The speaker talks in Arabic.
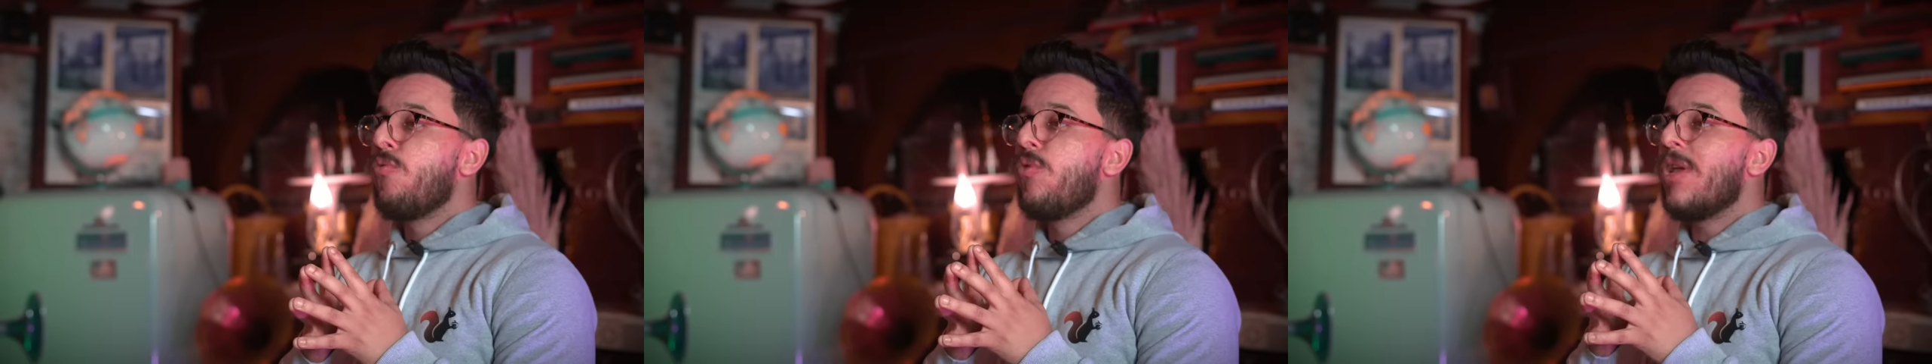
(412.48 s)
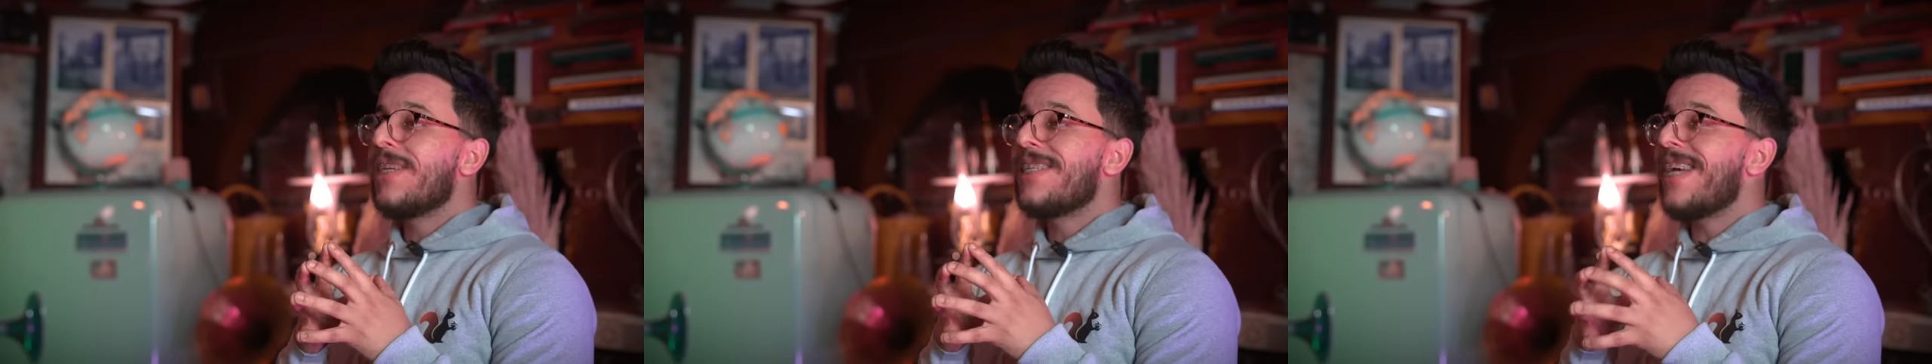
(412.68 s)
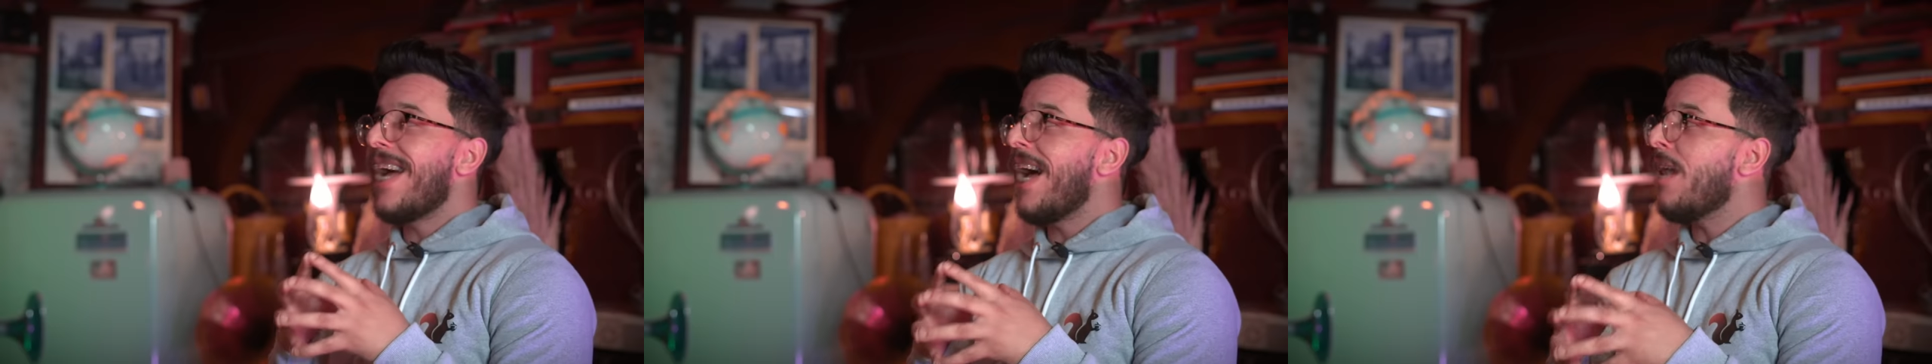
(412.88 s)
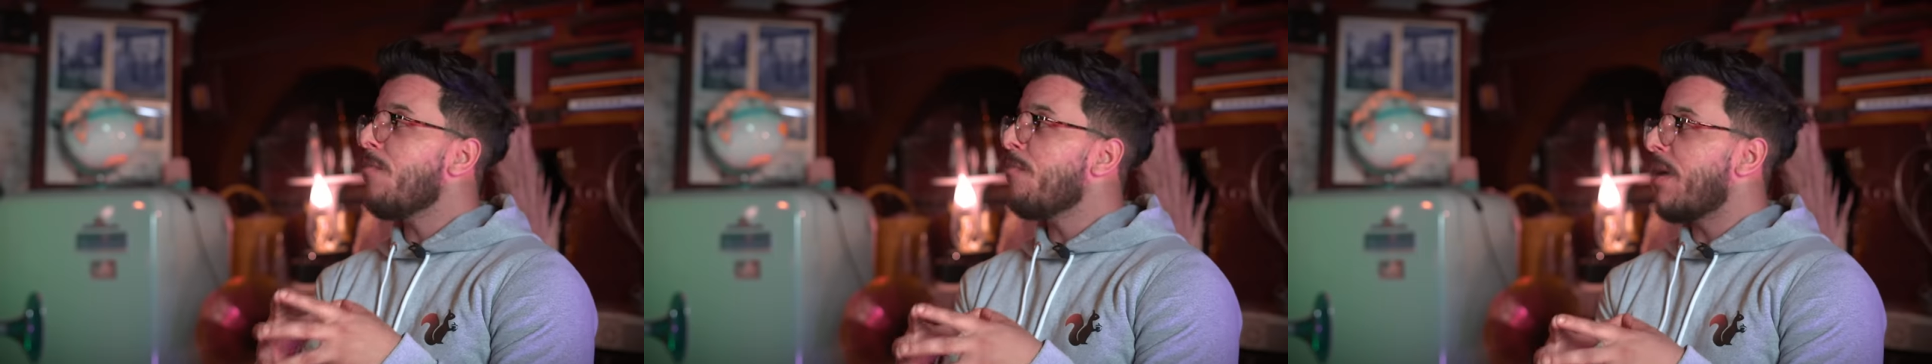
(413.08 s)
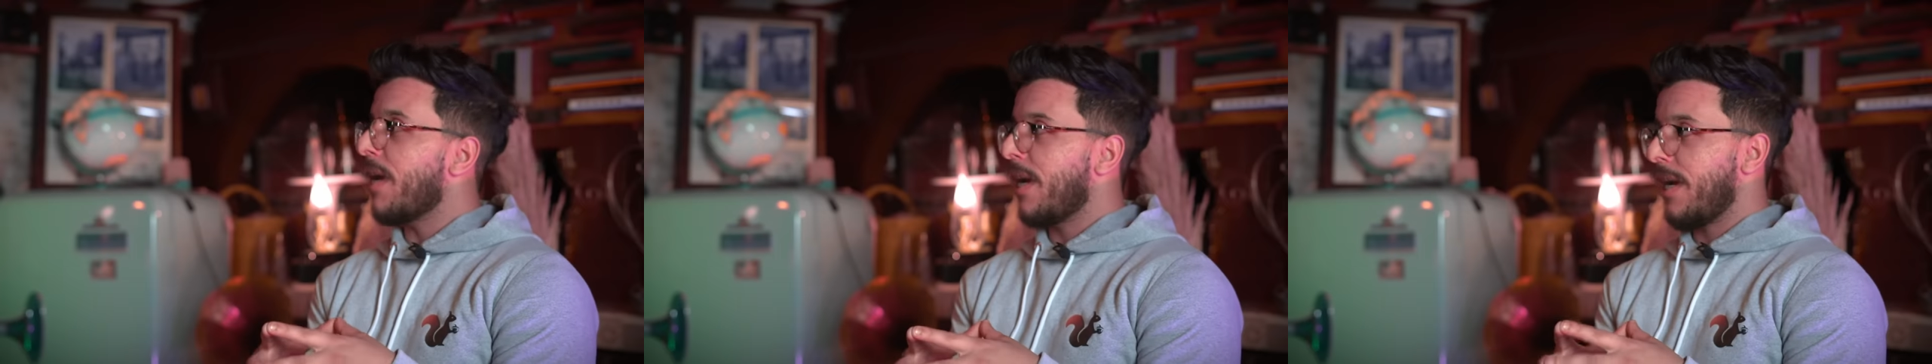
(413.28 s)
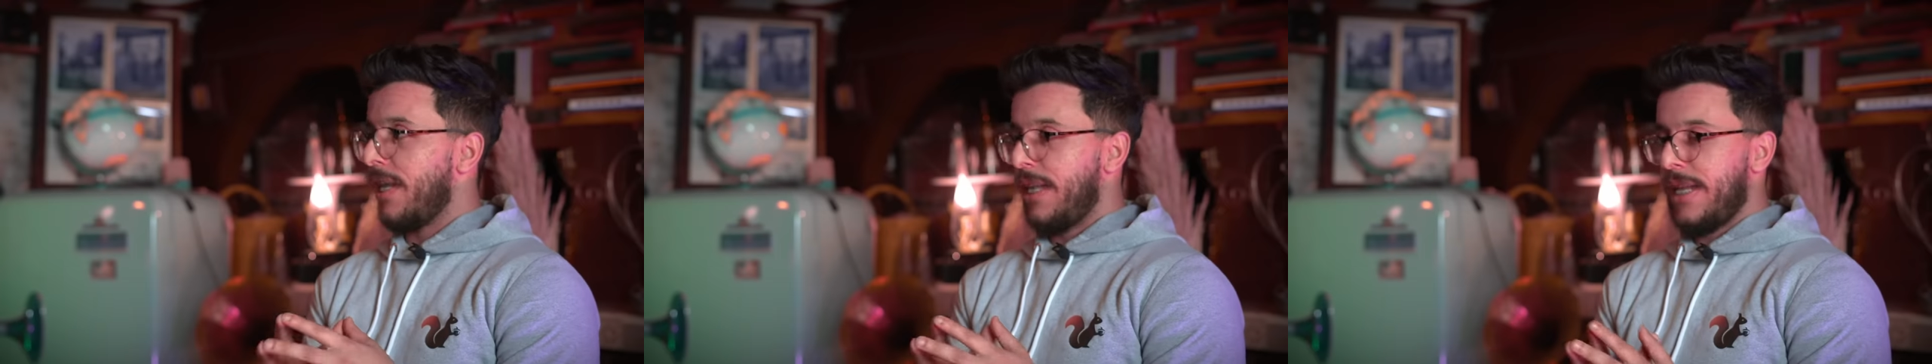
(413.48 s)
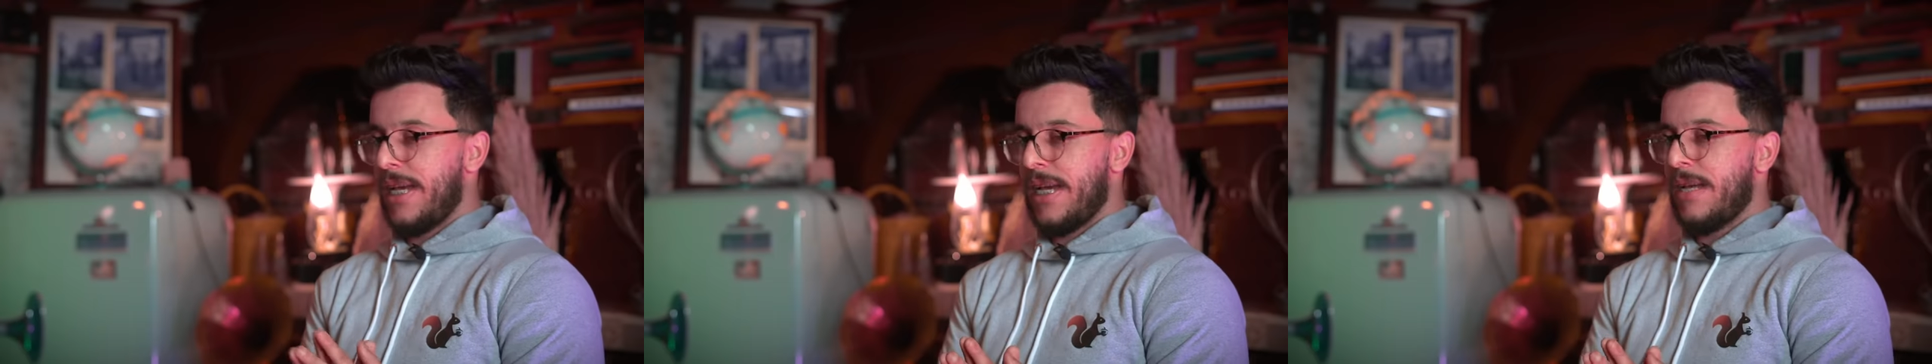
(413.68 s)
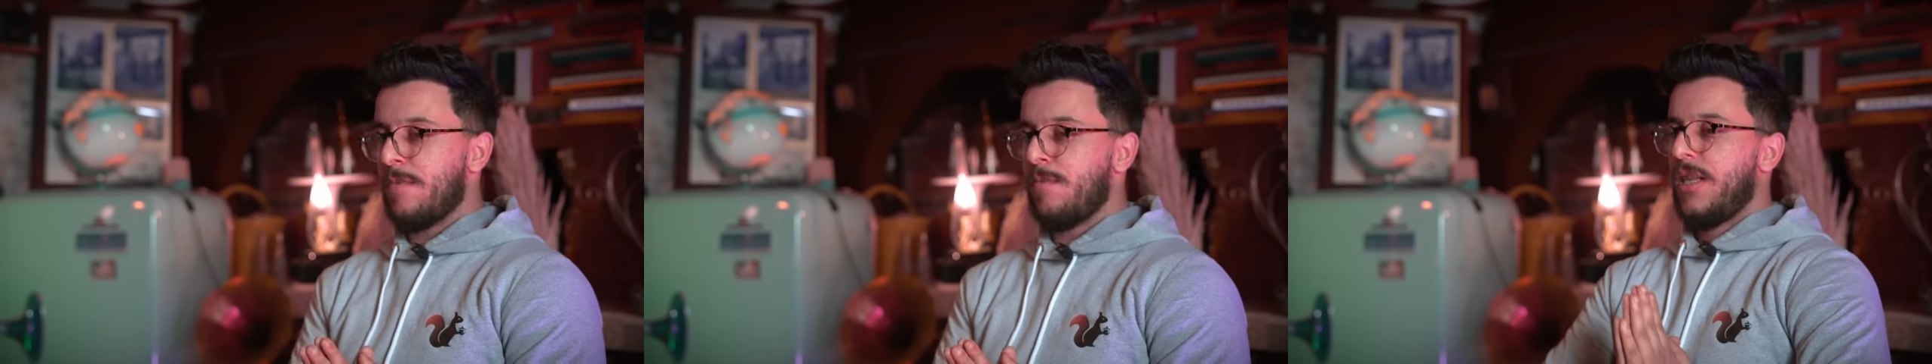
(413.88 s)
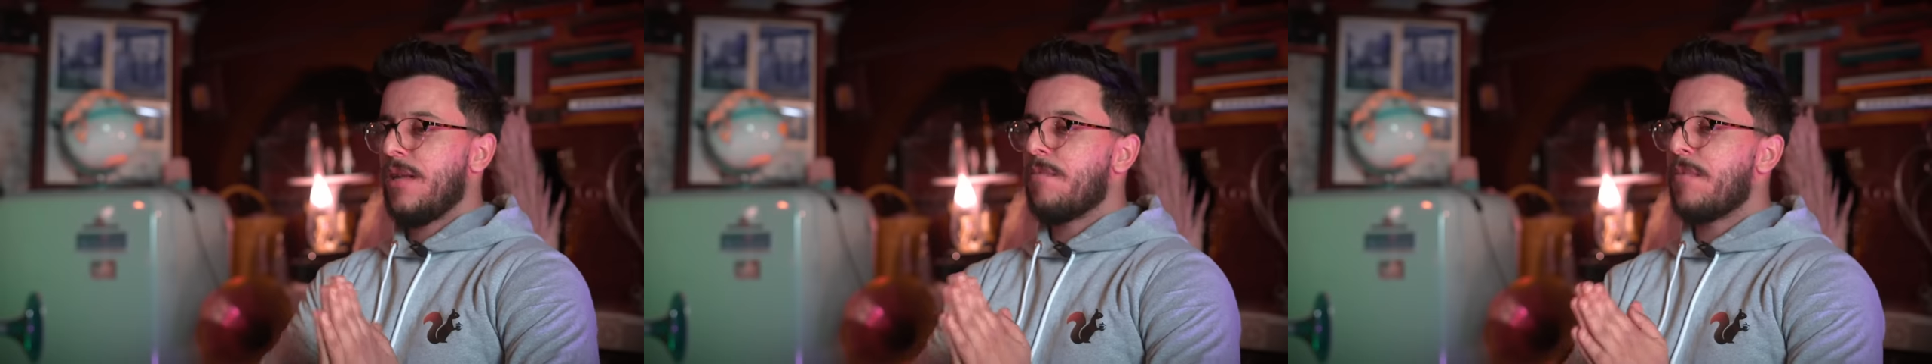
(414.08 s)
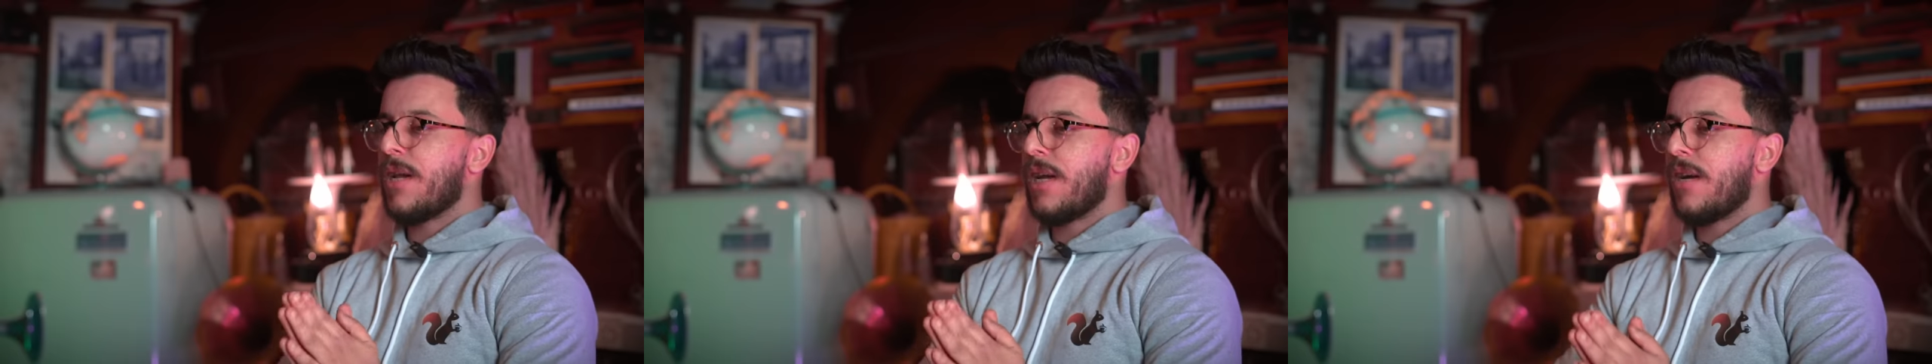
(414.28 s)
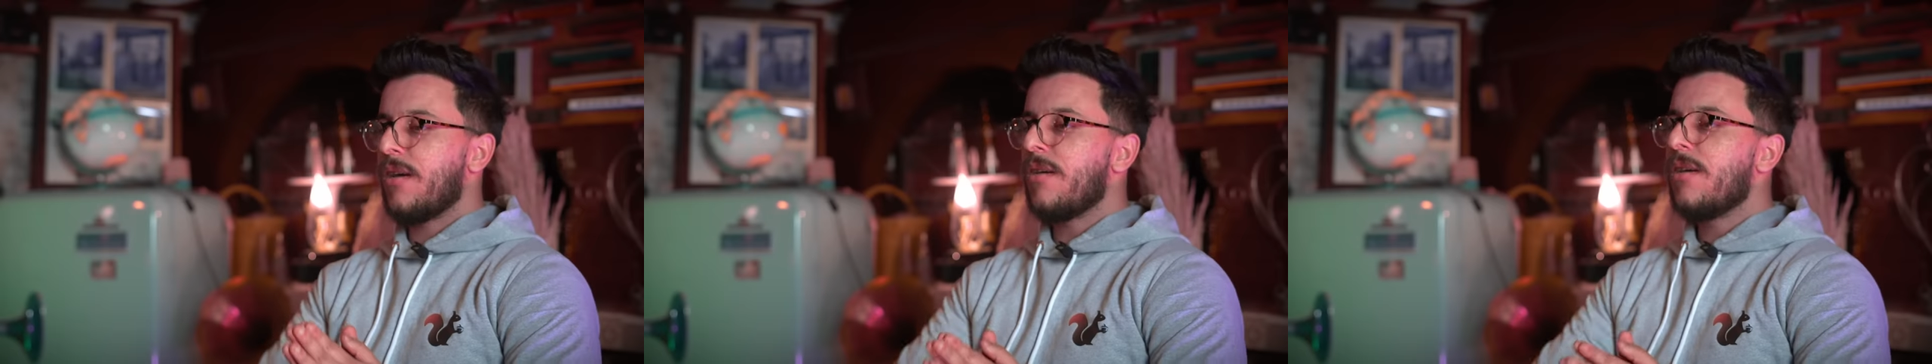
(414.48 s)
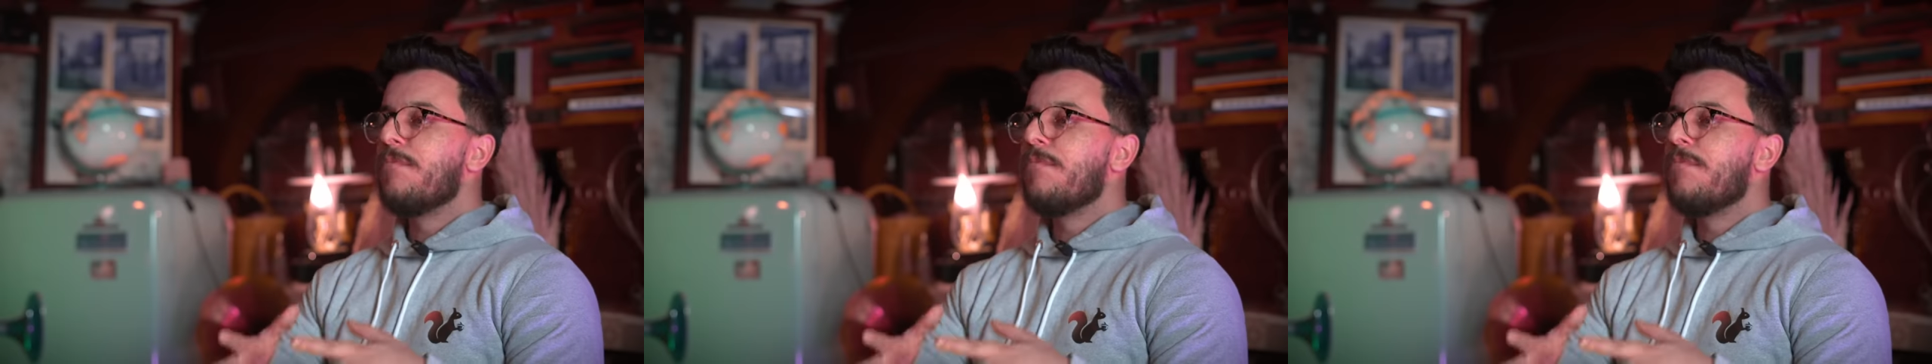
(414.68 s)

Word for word: ولا شعال ماركا اللاعب اللي ماركا